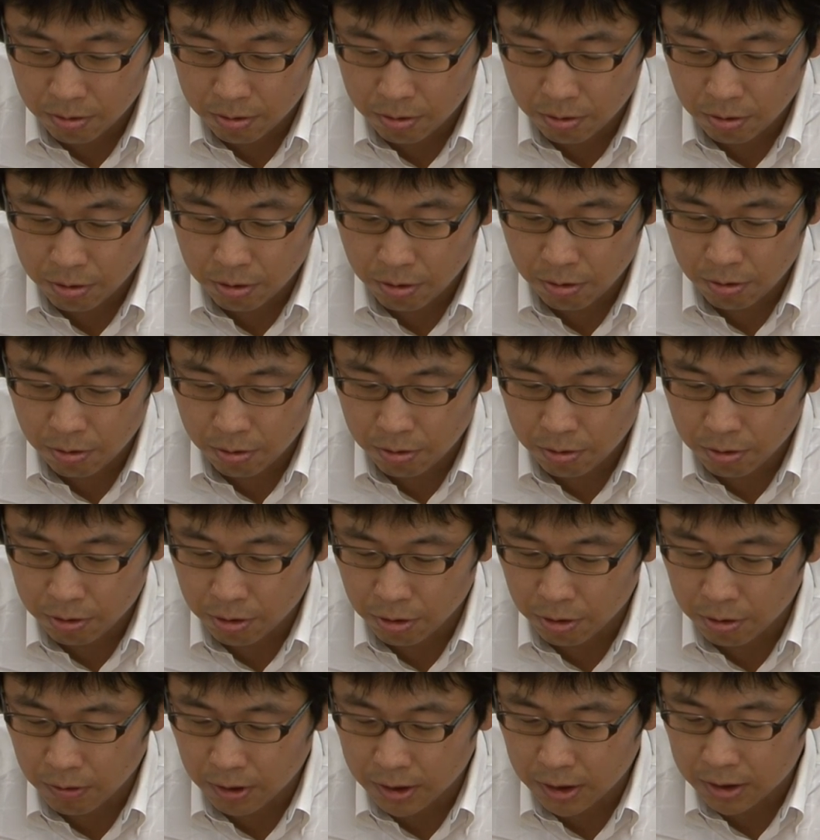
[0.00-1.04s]
東京労働
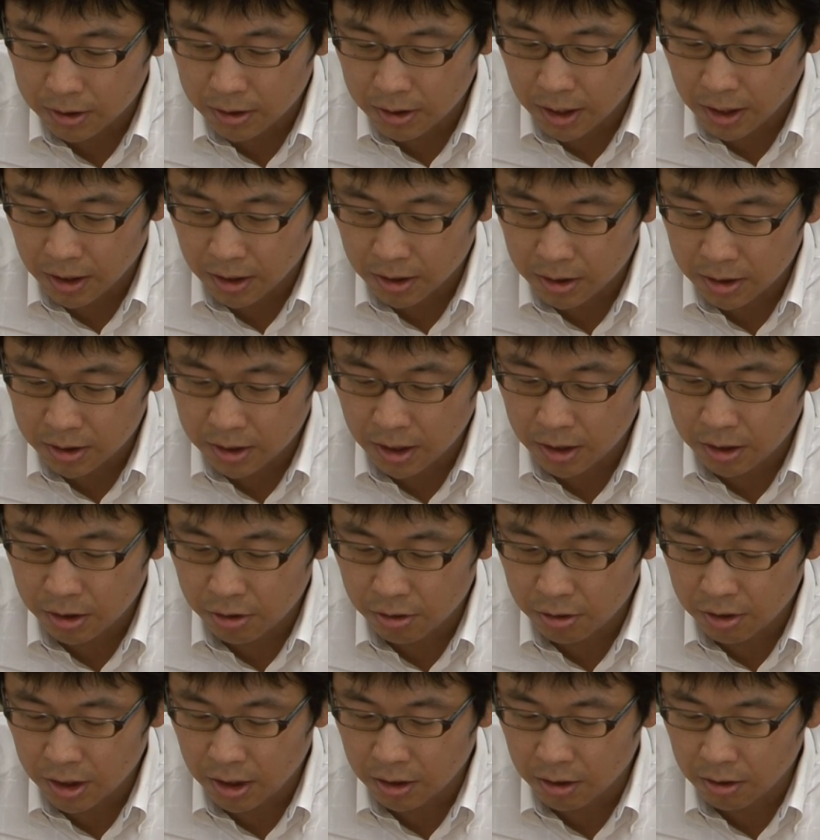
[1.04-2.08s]
局はですね、にせん
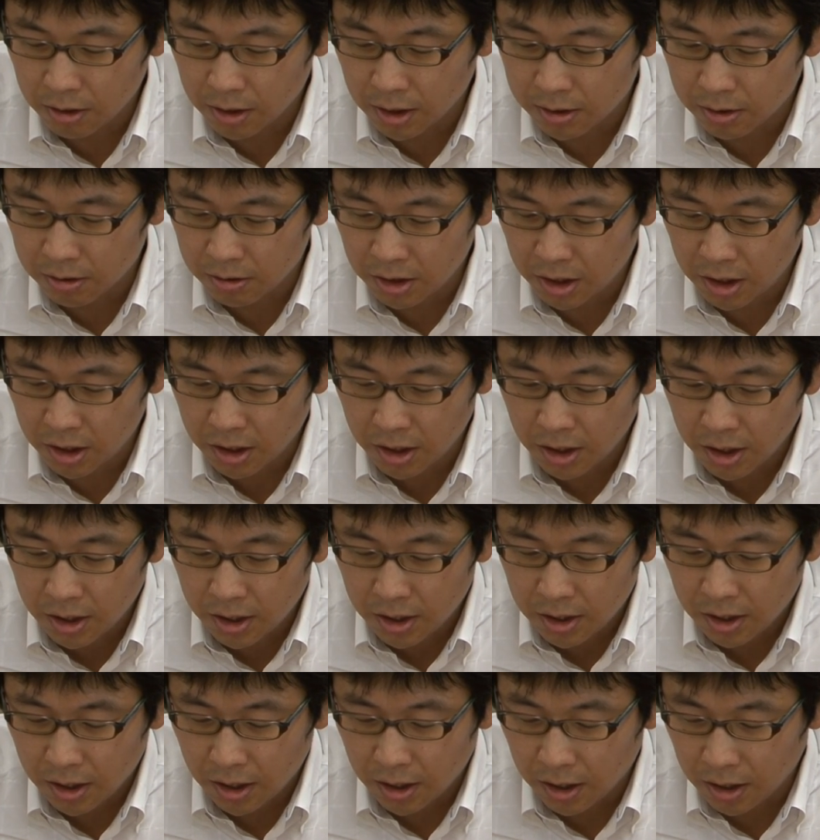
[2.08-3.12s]
じゅうにねんくがつに、
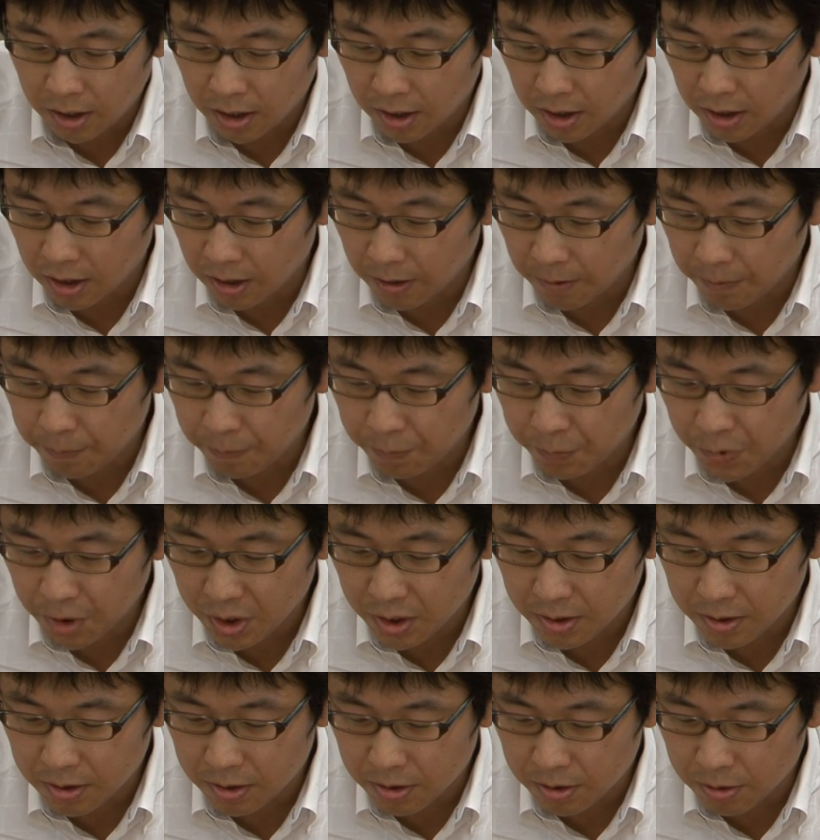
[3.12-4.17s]

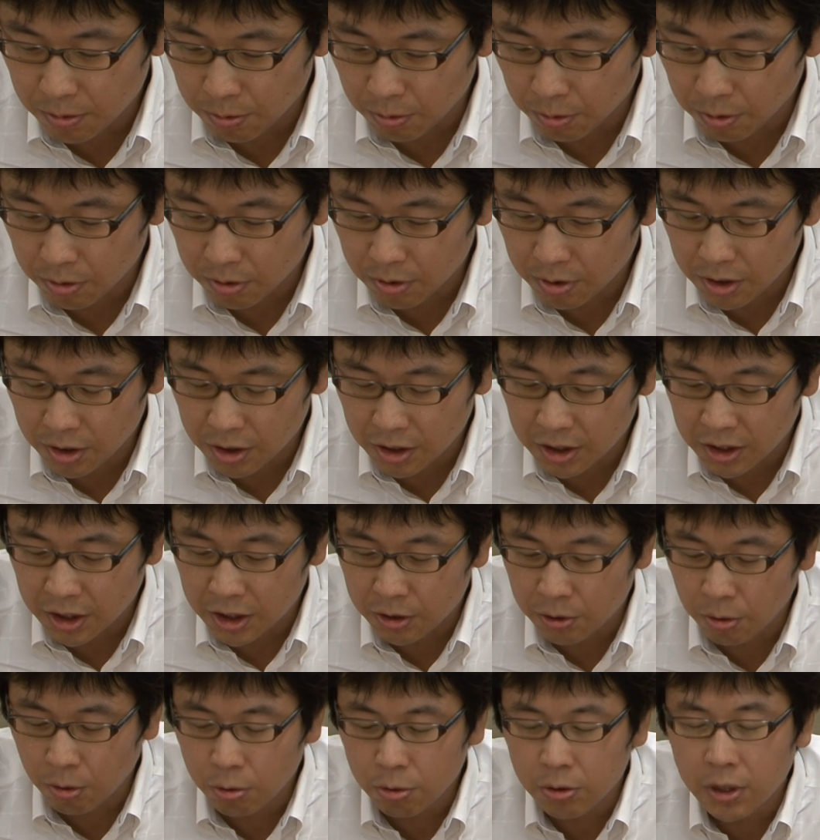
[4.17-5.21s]
えー、その
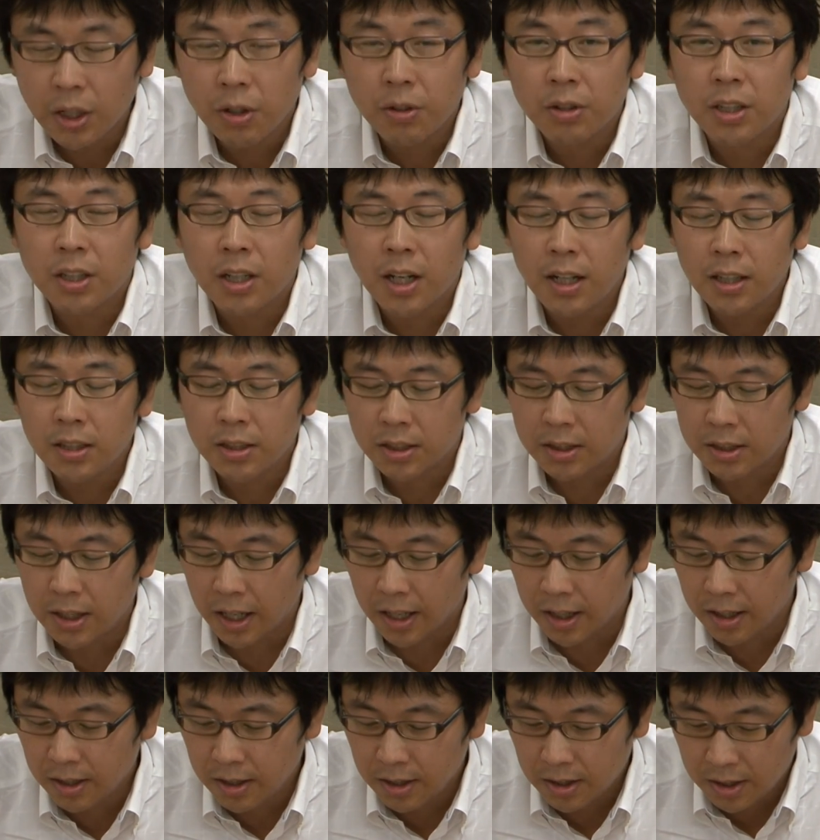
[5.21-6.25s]
偽装請負に関し
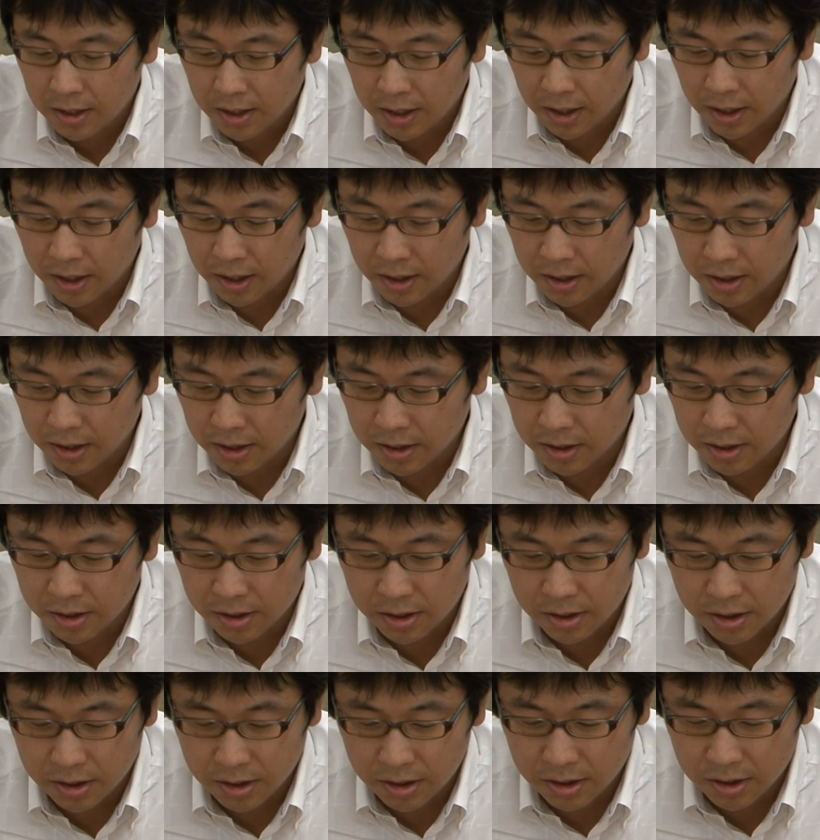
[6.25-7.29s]
て、
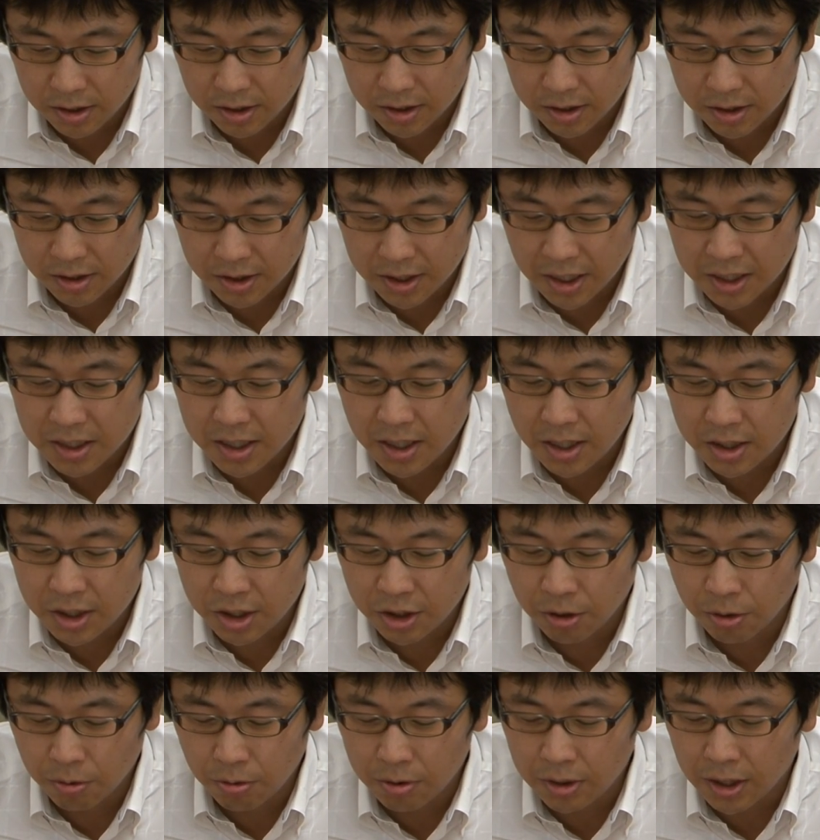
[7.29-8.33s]
えー、是正指
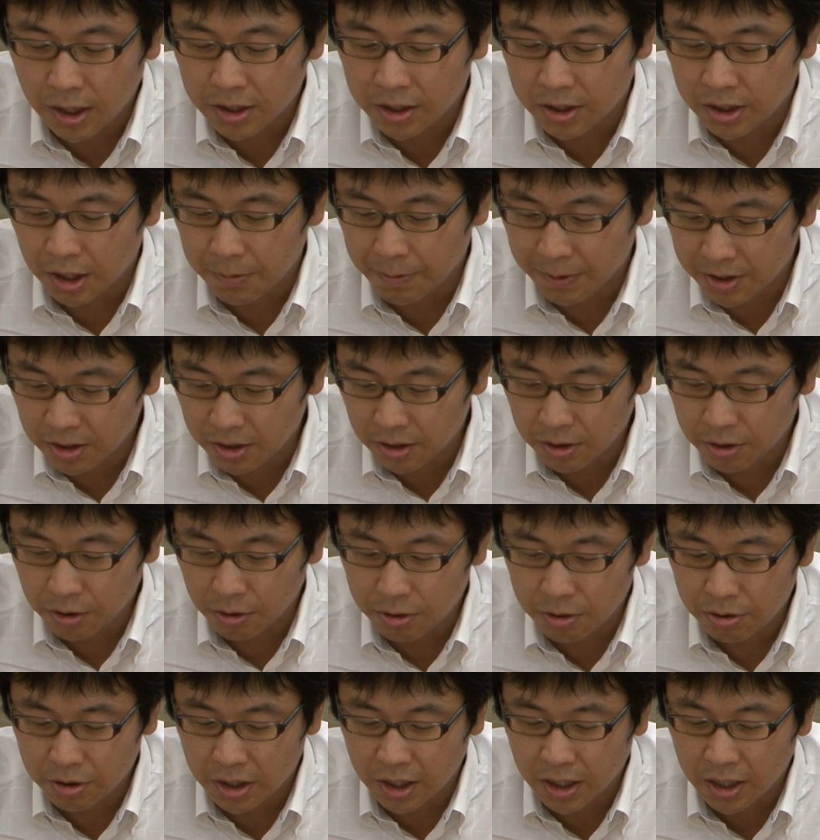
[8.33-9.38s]
導を出しています。
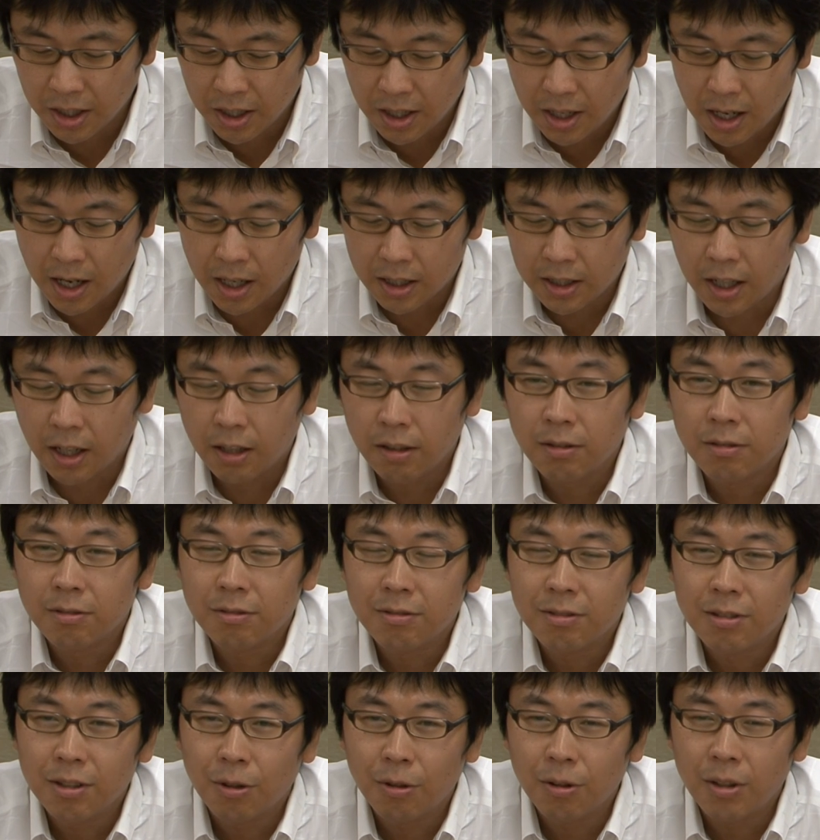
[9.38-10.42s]
要するに派
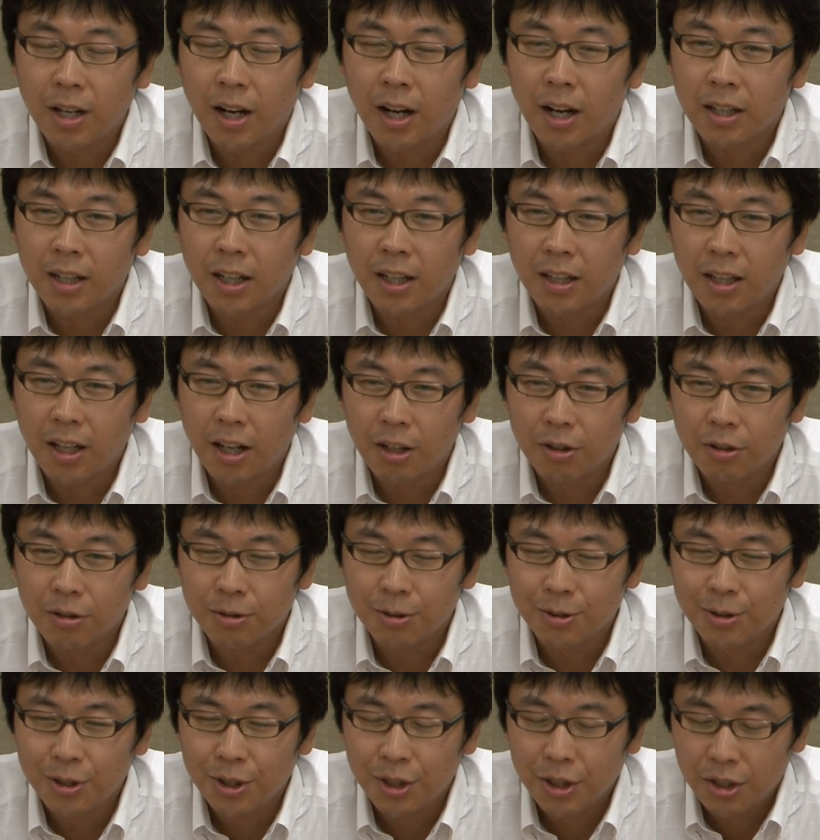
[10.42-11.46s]
遣、本来派遣であ
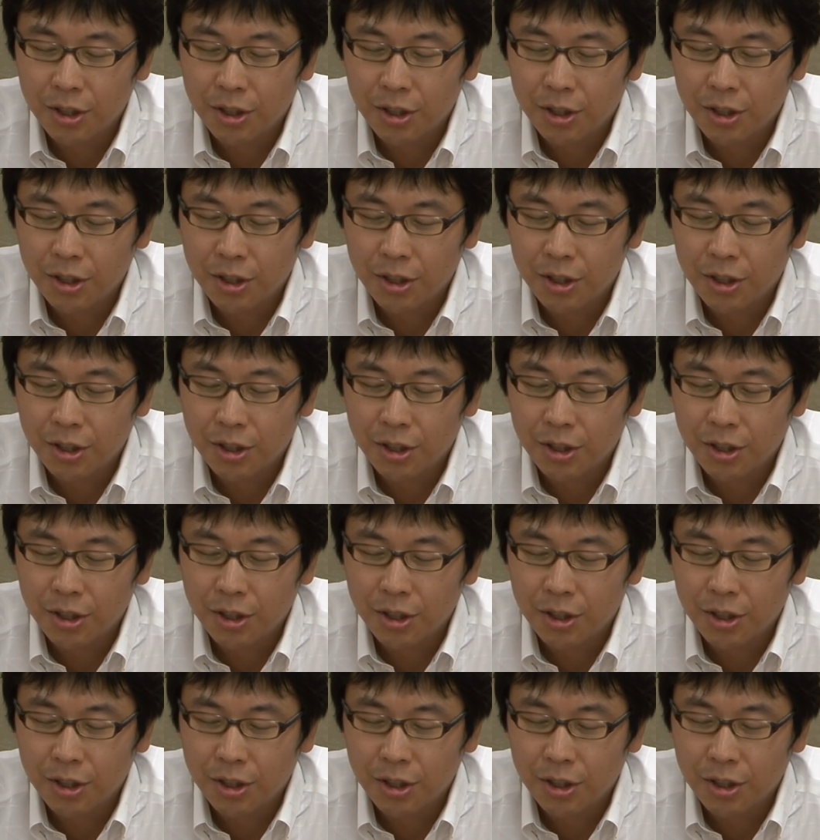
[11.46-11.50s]
る